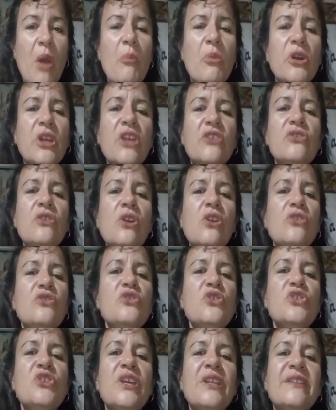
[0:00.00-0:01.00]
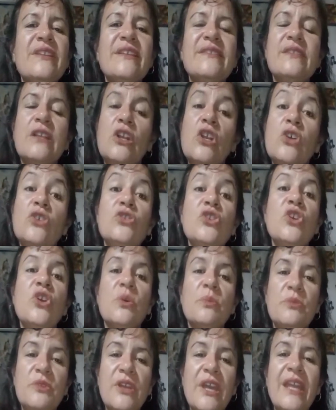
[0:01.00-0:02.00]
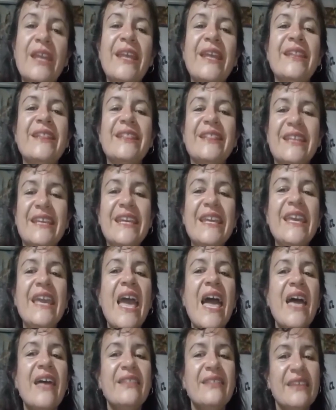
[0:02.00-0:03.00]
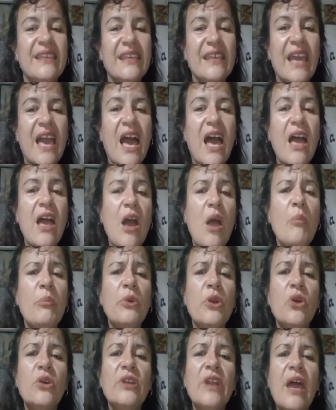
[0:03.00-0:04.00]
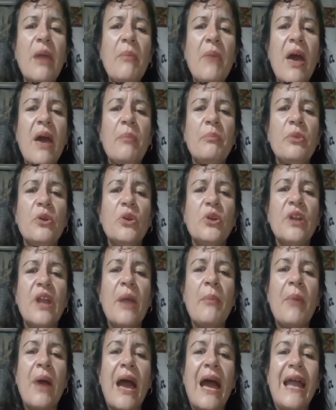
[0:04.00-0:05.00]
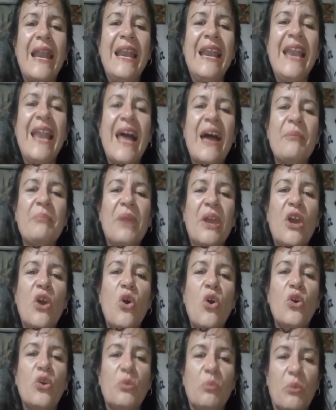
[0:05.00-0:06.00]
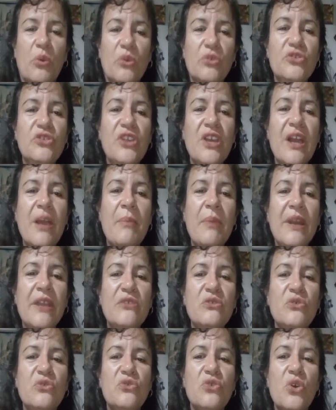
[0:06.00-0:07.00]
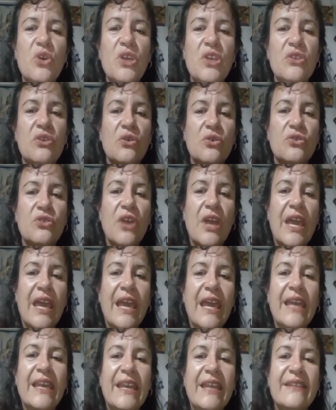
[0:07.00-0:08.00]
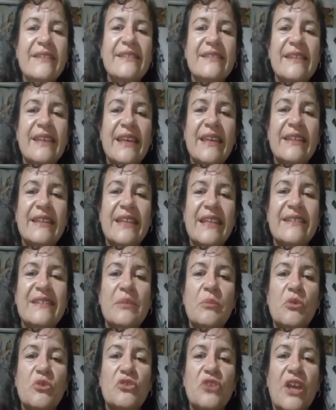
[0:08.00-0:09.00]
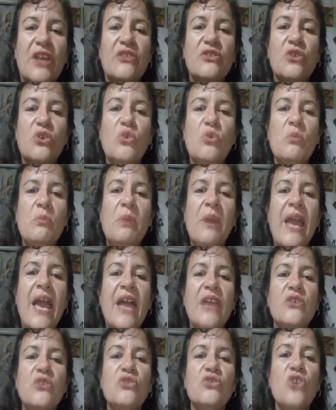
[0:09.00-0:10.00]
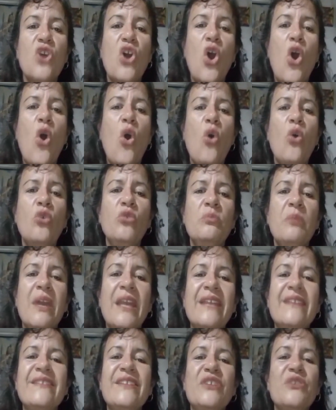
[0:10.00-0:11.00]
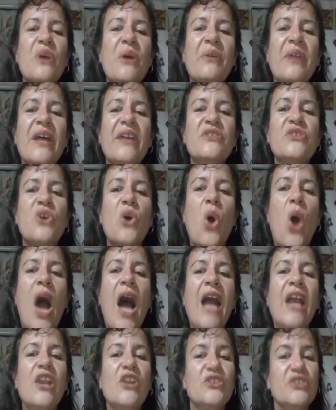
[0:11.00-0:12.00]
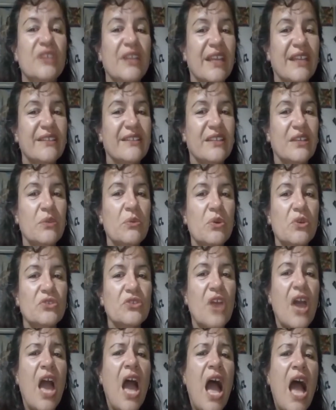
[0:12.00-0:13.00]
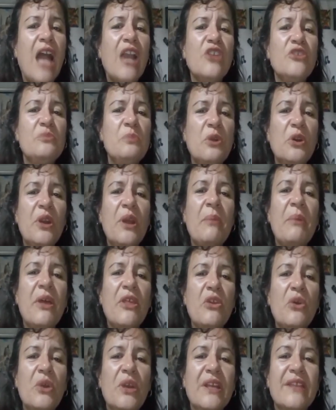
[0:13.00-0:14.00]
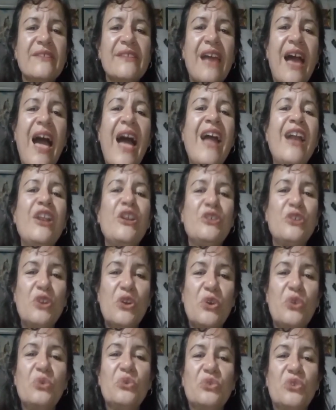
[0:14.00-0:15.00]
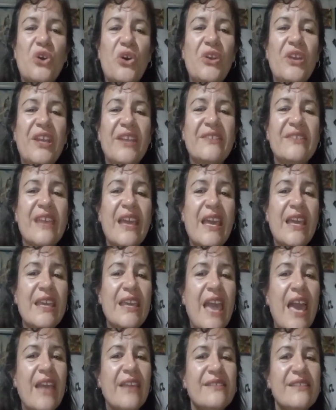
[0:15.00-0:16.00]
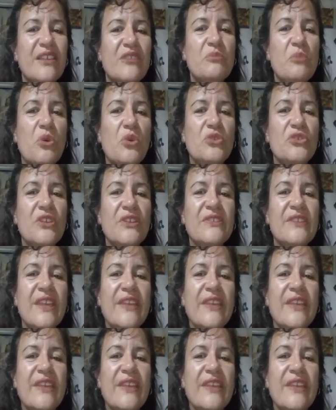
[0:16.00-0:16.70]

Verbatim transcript: porque son los oyentes los que obtienen día a día, programa a programa, la mejor música para sus oídos. En este decimosexto cumpleaños, un merecido abrazo a los directivos, a los programadores, a los locutores y a esas voces